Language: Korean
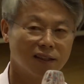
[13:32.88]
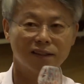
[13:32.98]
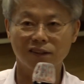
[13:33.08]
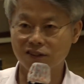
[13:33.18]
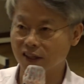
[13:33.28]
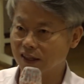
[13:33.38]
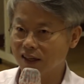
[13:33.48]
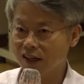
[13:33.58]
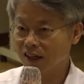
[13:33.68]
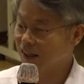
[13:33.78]
그래서
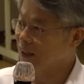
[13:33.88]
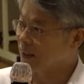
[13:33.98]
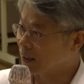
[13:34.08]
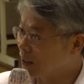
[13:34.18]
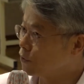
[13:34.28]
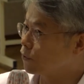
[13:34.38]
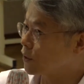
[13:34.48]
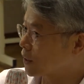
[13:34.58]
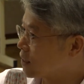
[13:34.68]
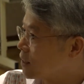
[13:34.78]
제가 이중적인